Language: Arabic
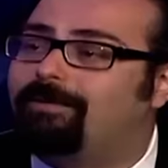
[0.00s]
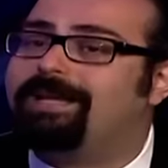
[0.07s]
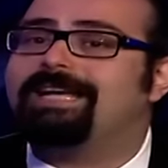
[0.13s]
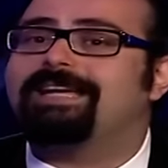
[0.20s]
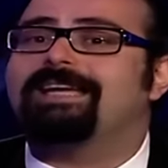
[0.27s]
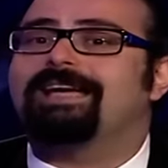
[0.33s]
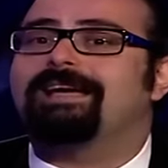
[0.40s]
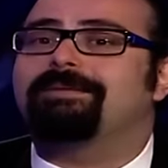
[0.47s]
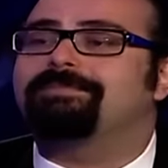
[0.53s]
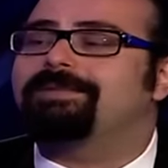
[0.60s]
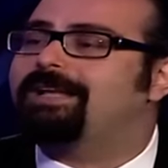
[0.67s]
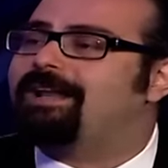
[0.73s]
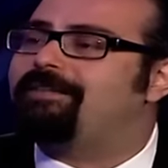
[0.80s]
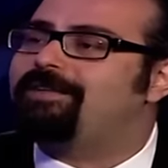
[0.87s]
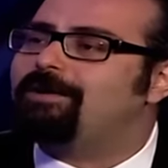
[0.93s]
ليك من
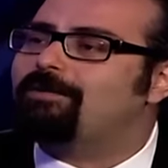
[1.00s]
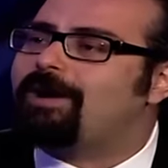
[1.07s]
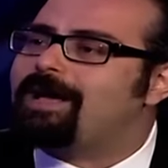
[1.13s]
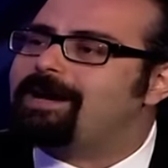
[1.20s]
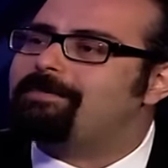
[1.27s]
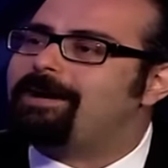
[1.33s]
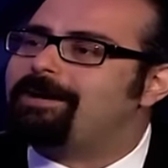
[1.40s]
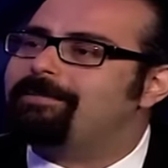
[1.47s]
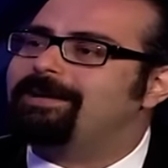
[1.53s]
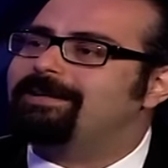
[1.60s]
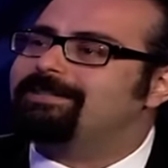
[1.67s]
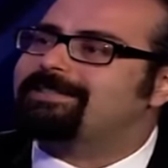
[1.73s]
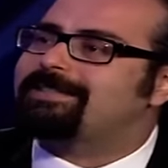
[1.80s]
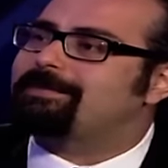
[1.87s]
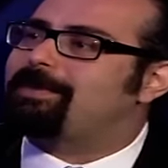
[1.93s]
2004 ما
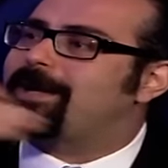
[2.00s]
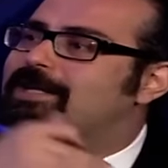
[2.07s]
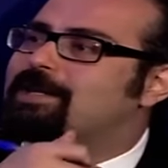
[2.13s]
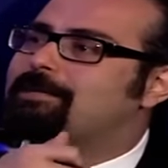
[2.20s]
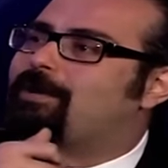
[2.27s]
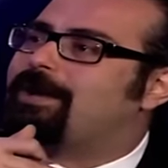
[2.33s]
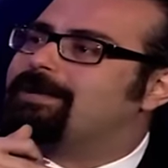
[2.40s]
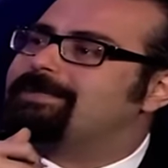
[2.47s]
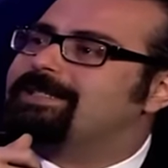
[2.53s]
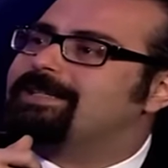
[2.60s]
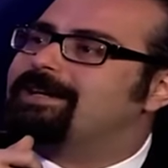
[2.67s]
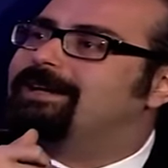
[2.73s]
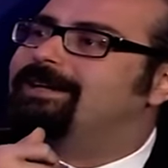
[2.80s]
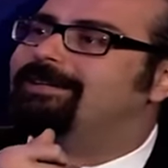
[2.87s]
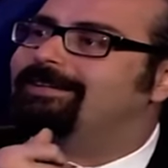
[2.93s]
قصة بهيج أبو
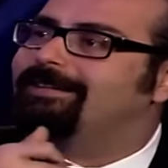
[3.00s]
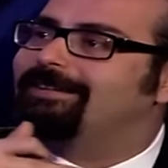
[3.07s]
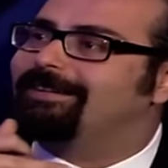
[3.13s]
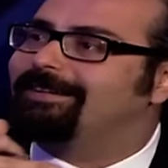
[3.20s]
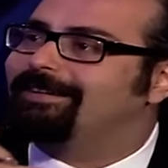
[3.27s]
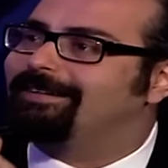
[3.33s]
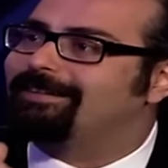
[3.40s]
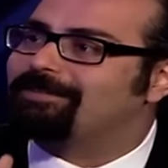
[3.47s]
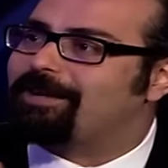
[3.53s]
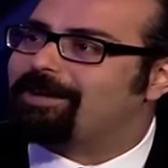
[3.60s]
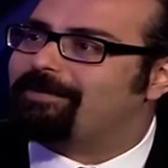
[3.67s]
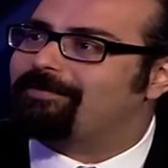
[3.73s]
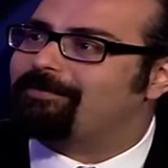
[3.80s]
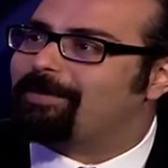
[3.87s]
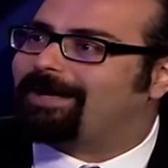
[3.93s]
حمزة ها؟ أه؟
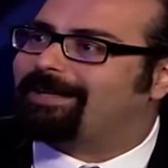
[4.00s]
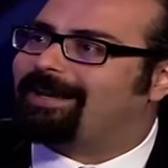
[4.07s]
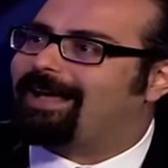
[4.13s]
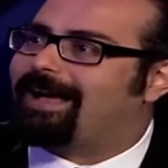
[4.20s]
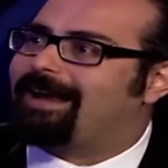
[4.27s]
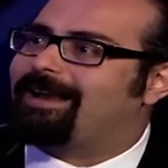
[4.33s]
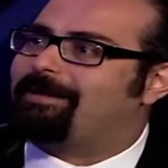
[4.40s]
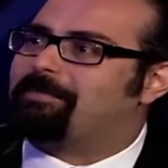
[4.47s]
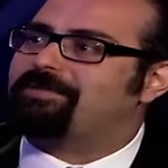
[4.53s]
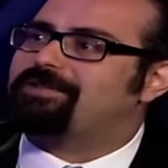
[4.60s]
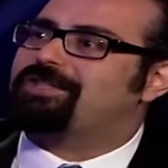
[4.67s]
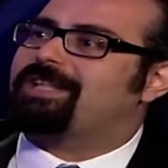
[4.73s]
بعد لهلا ما فيش